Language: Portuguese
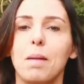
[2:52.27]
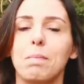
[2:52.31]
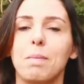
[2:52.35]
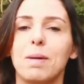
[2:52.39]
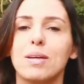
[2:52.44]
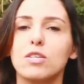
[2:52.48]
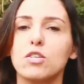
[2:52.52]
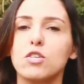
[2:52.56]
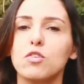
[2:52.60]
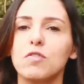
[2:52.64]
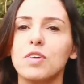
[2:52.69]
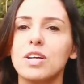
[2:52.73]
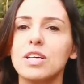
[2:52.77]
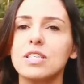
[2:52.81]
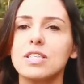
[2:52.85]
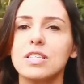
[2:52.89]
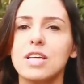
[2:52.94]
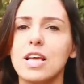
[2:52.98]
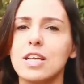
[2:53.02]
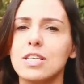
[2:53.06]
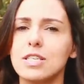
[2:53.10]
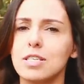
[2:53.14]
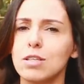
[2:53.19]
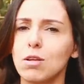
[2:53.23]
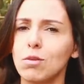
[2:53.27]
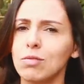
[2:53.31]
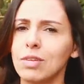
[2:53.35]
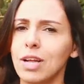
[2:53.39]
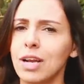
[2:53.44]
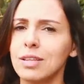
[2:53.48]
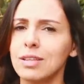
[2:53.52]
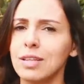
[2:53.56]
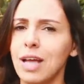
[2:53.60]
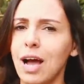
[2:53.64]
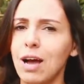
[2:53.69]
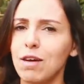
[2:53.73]
Mas os franceses não
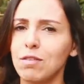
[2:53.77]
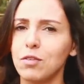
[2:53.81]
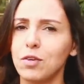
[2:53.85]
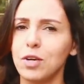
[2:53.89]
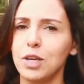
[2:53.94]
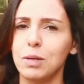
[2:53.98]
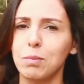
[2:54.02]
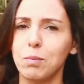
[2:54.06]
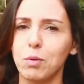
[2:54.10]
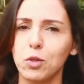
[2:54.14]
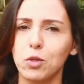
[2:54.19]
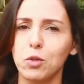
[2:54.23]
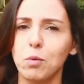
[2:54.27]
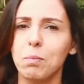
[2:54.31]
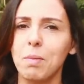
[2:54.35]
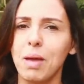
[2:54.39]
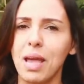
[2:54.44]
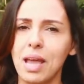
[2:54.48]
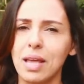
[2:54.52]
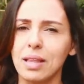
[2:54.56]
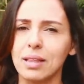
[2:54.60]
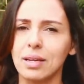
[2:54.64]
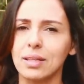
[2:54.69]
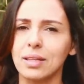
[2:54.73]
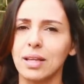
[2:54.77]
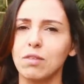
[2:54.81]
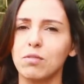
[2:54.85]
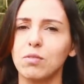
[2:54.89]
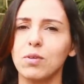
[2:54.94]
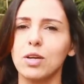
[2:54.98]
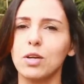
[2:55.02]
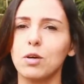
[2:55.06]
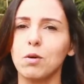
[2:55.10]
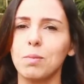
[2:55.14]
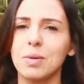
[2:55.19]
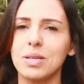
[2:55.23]
tratavam ele muito bem, tratavam
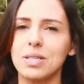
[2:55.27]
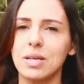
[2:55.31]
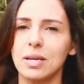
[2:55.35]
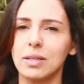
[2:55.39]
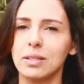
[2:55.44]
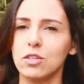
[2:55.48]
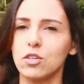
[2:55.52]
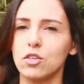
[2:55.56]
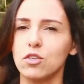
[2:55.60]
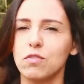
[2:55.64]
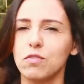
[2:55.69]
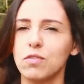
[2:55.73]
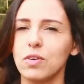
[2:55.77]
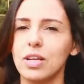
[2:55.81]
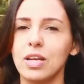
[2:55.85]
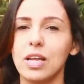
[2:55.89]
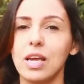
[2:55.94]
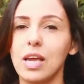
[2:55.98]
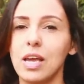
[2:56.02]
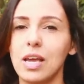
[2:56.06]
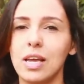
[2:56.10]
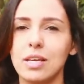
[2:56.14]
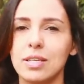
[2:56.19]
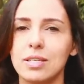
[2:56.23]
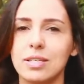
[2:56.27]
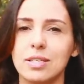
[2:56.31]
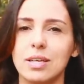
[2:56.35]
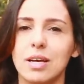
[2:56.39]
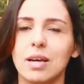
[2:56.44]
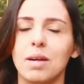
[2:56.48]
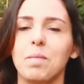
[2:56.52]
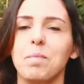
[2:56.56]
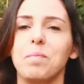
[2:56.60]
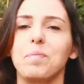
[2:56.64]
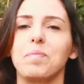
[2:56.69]
ele com uma certa indiferença.